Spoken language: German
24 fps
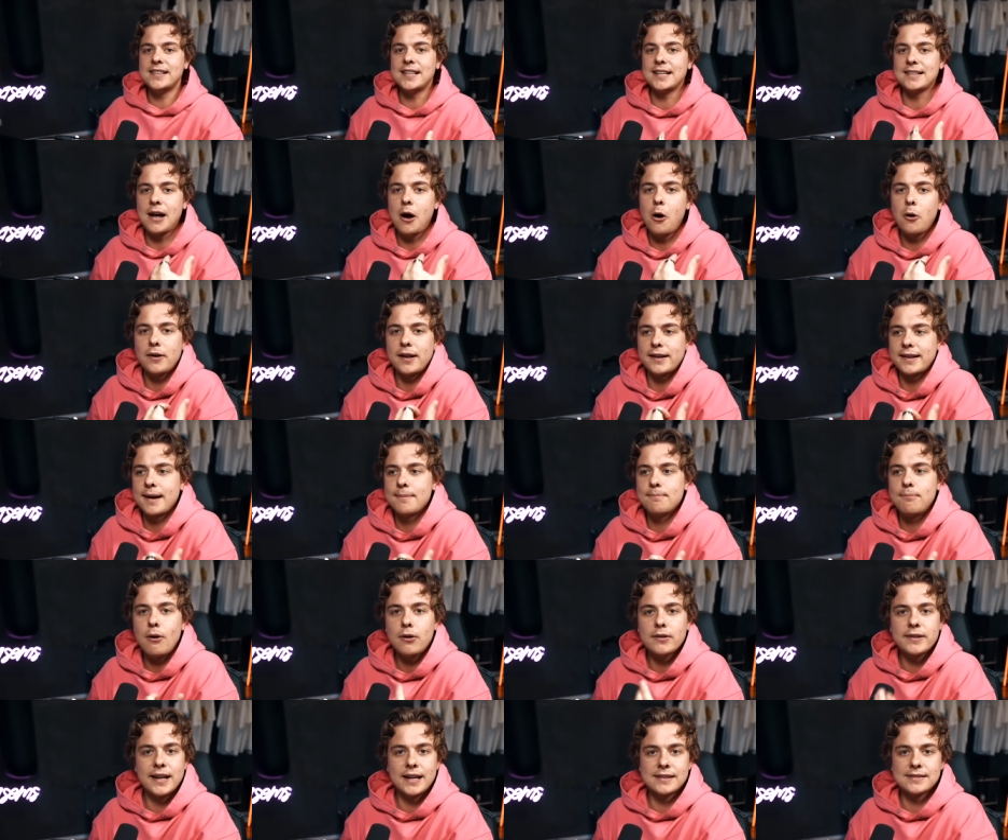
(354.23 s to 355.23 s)
Ich hätte auch gar keinen keinen
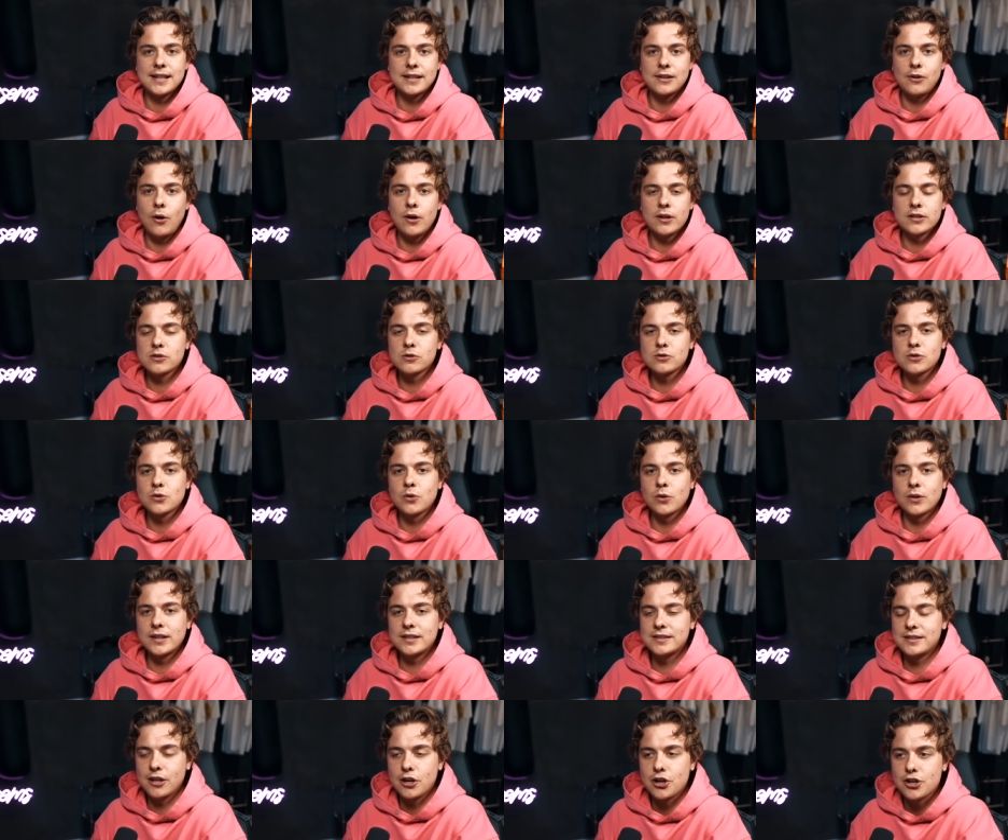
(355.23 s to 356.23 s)
Bock, die ganze Zeit Leuten zuzugucken,
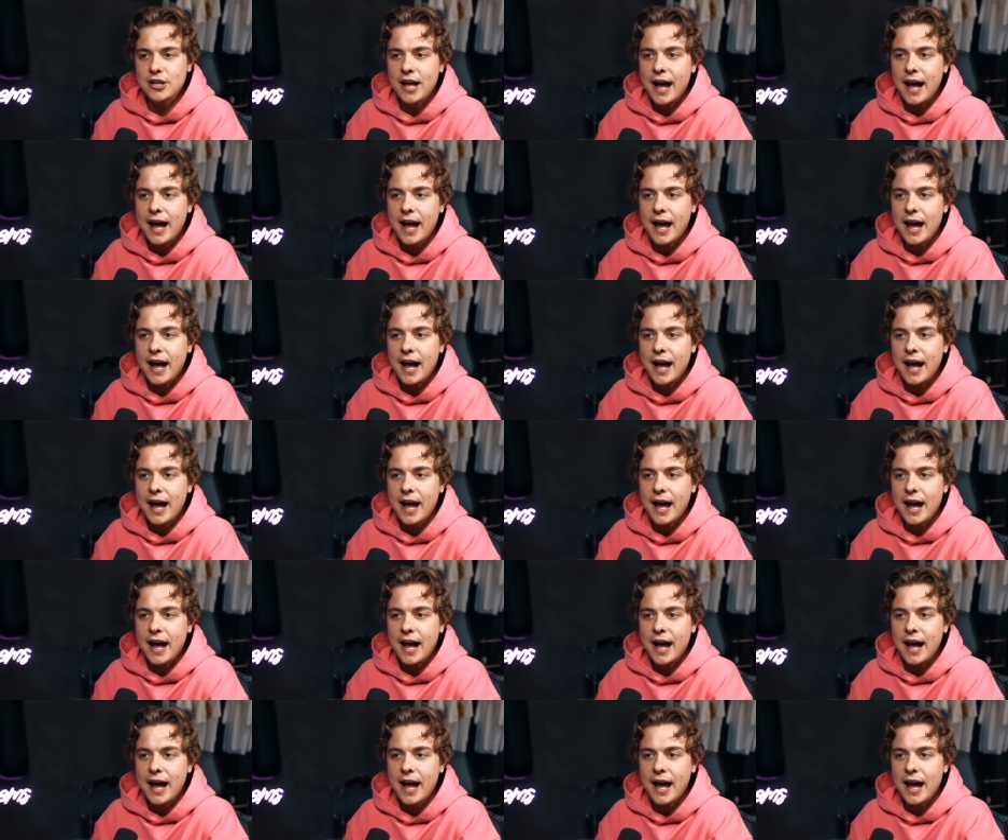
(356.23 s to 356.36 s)
die sich